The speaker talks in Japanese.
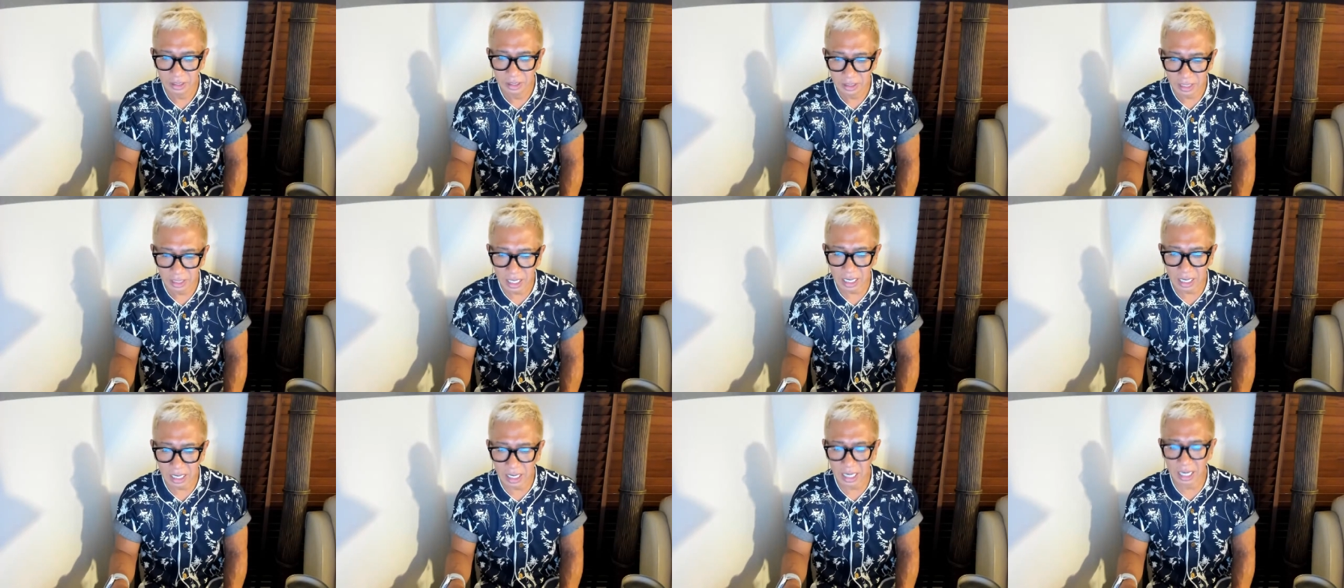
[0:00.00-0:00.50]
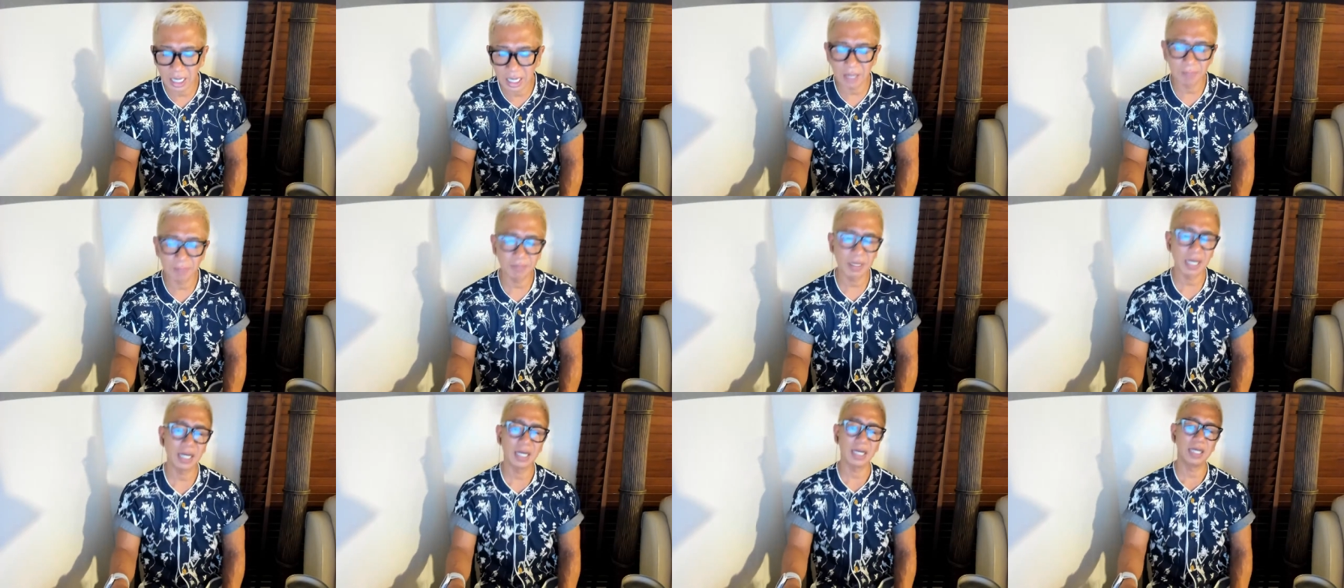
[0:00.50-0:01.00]
だから、
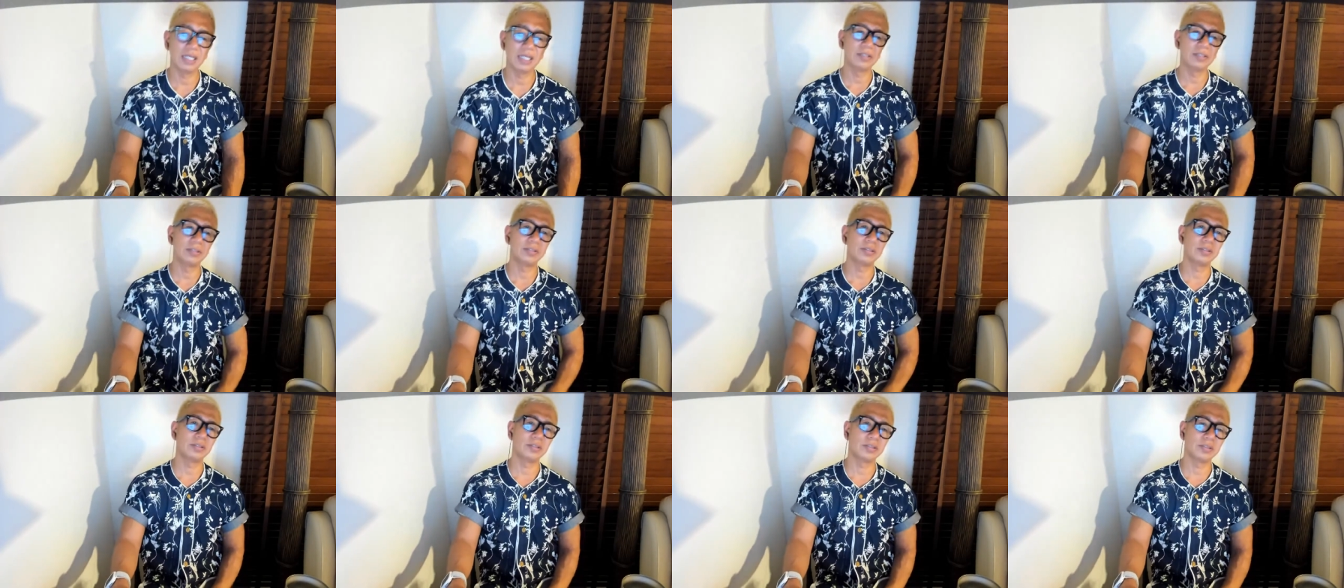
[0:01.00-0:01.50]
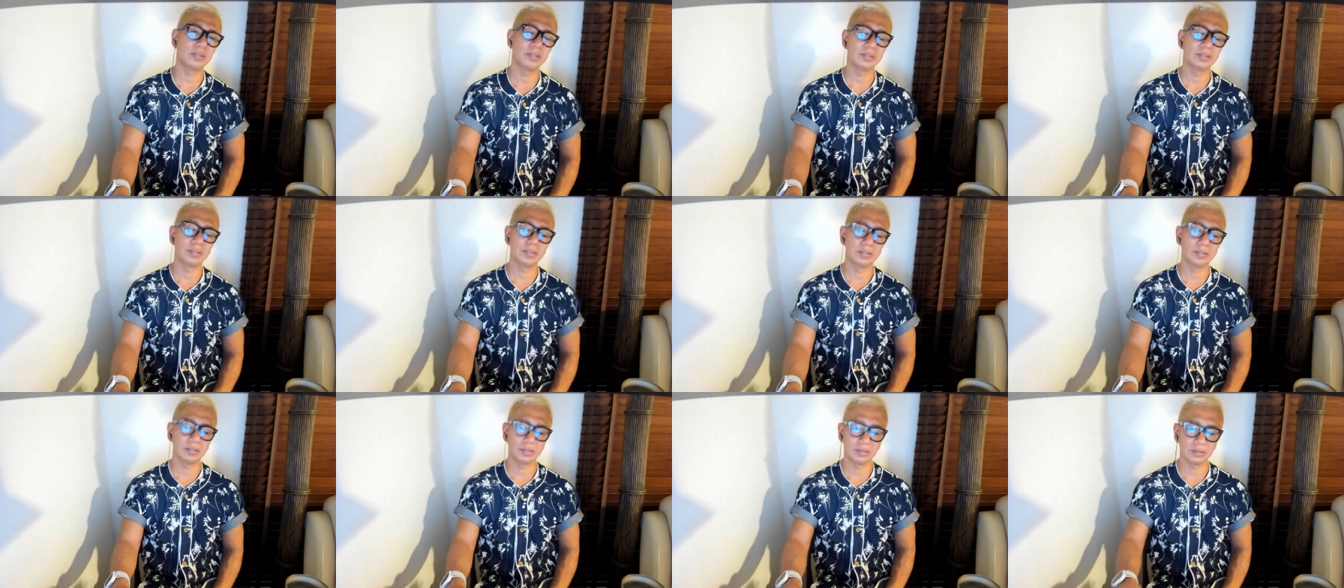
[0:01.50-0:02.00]
まあ、あ
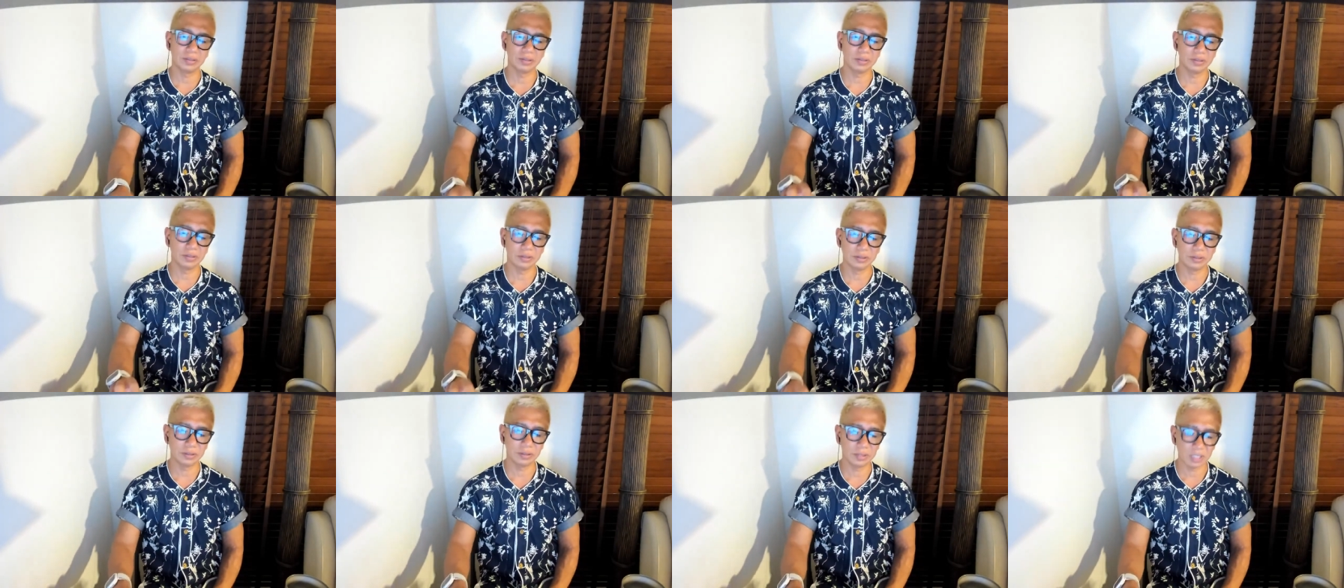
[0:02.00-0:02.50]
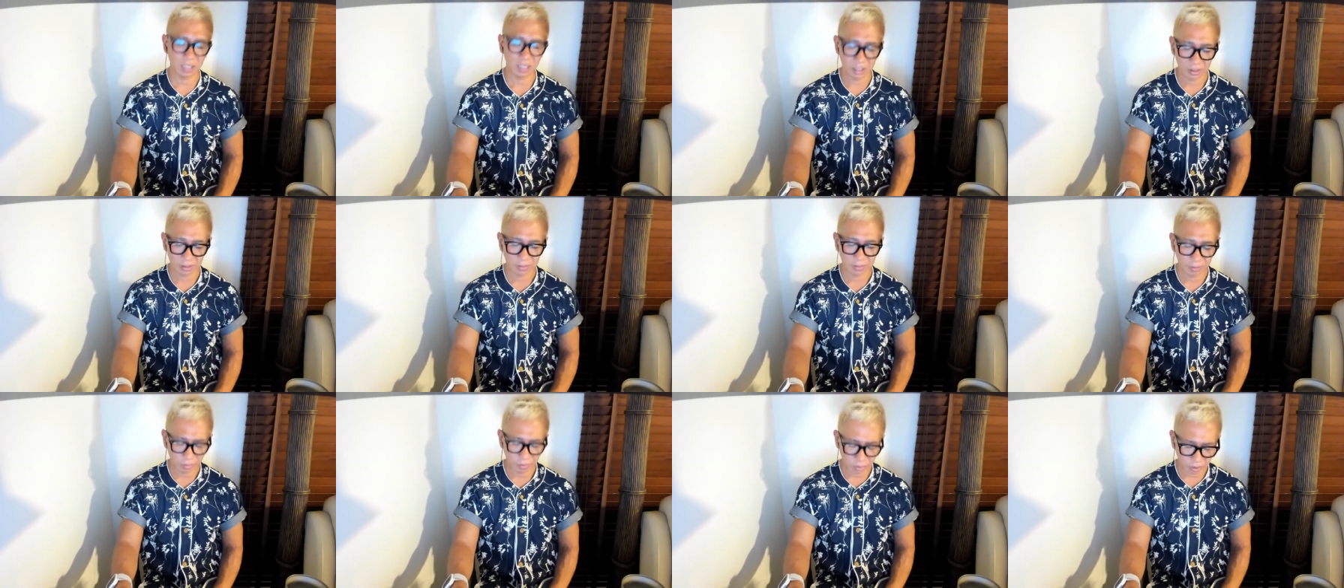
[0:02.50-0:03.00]

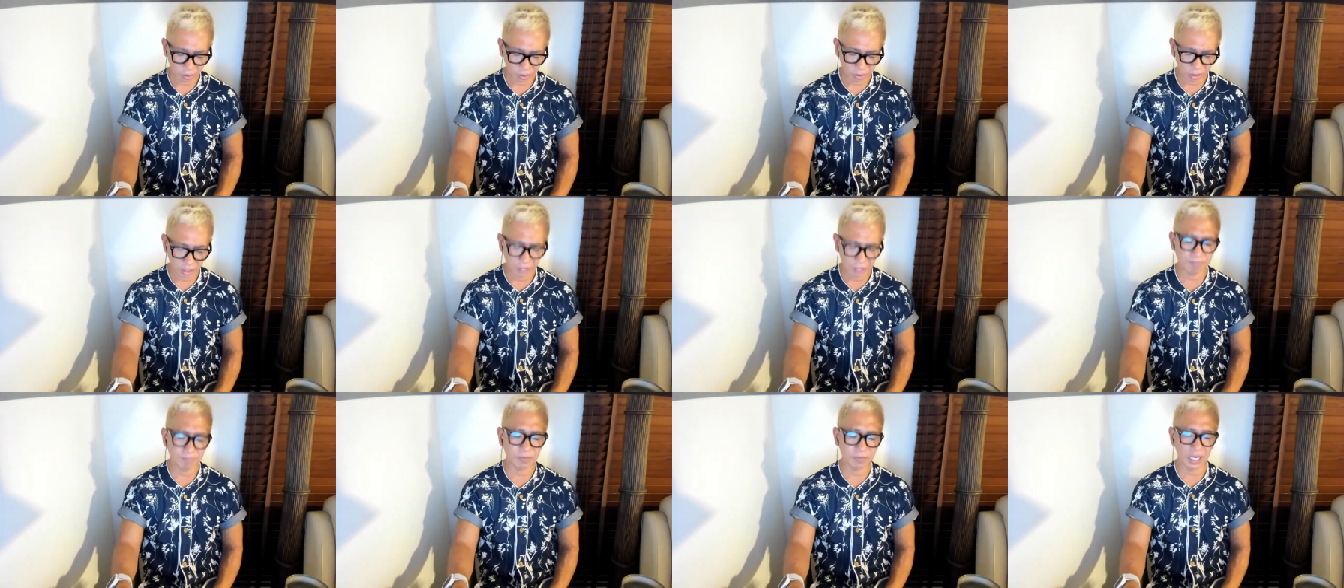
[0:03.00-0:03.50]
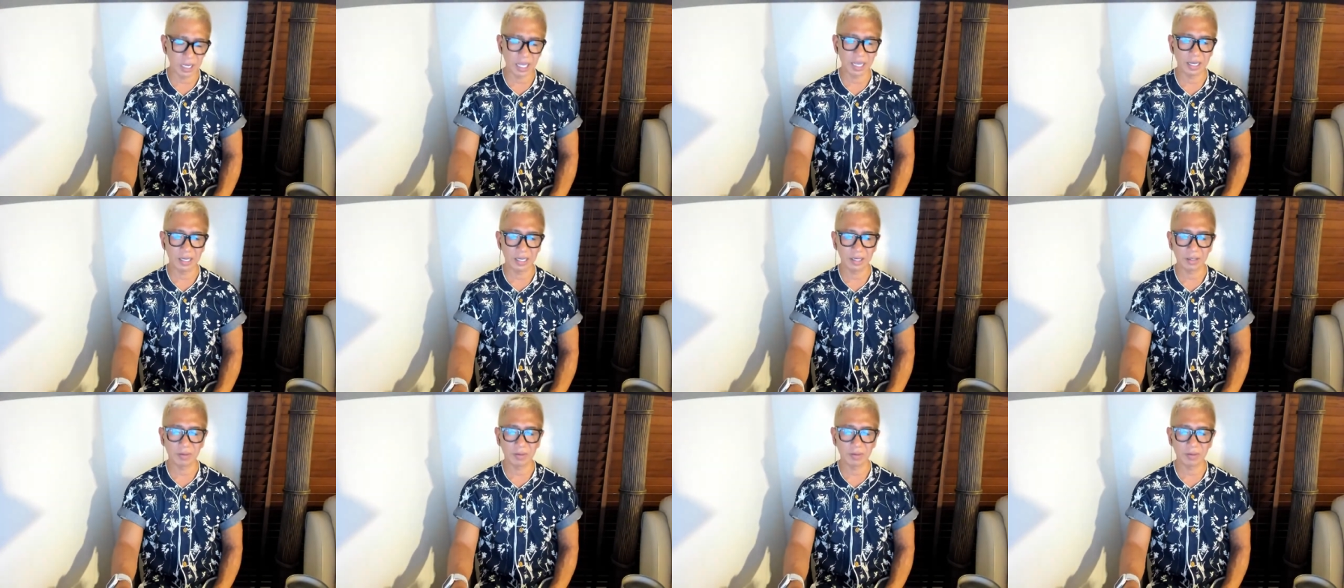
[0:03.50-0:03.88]
のー、もう一歩ね、